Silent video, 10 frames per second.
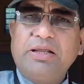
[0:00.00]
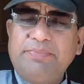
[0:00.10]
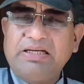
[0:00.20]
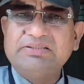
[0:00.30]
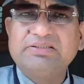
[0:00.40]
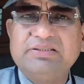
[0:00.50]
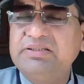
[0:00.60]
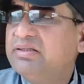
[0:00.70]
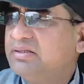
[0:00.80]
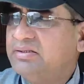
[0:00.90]
रोड के पास
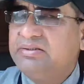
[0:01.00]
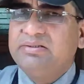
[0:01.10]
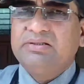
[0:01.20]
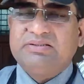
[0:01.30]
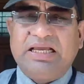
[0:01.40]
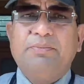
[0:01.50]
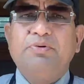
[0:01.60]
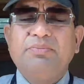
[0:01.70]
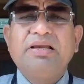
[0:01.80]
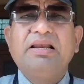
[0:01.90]
स्थित
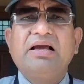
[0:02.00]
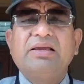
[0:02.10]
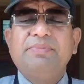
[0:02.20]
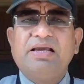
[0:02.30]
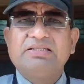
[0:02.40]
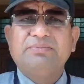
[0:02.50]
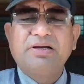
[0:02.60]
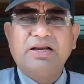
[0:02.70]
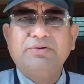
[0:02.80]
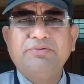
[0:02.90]
साईपुरम के इलाके में एक ऐसा
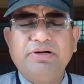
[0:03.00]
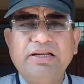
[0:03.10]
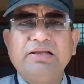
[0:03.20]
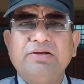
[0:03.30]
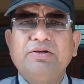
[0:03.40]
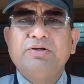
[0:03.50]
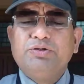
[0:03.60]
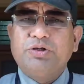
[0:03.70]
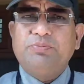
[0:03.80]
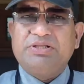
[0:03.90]
मकान ढूंढ रहे हैं
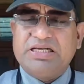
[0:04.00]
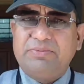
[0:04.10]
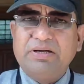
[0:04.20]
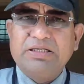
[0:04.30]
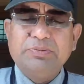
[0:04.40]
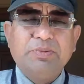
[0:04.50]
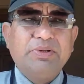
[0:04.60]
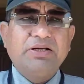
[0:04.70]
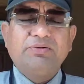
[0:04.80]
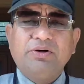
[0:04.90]
जो कि पिचानवे गज में
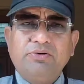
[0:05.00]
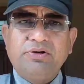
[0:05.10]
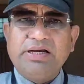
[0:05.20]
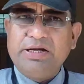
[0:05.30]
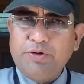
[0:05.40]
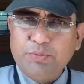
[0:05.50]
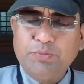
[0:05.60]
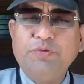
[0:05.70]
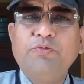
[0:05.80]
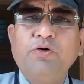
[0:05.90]
बना हुआ हो रेडी टू
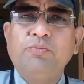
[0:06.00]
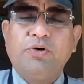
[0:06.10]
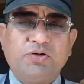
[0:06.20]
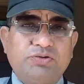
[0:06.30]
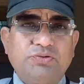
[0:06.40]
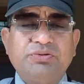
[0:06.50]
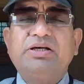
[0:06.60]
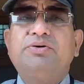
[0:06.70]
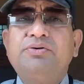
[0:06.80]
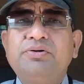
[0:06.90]
मूव हो बहुत
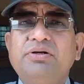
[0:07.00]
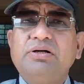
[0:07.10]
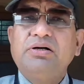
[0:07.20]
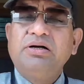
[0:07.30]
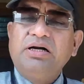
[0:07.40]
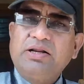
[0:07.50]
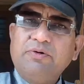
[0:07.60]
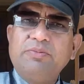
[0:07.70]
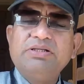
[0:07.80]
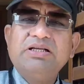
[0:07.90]
सुंदर हो
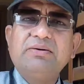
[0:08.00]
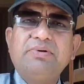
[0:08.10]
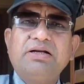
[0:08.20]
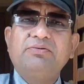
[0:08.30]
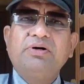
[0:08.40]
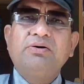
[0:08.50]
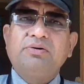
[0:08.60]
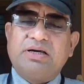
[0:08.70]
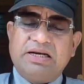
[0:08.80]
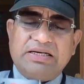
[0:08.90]
डबल मंजिला बना हुआ
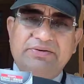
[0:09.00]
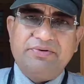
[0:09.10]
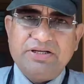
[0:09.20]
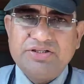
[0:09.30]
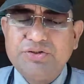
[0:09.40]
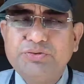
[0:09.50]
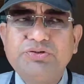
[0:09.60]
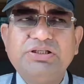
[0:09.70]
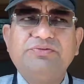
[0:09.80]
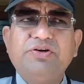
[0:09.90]
हो कनेक्टिविटी अच्छी हो
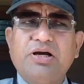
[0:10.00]
तो ये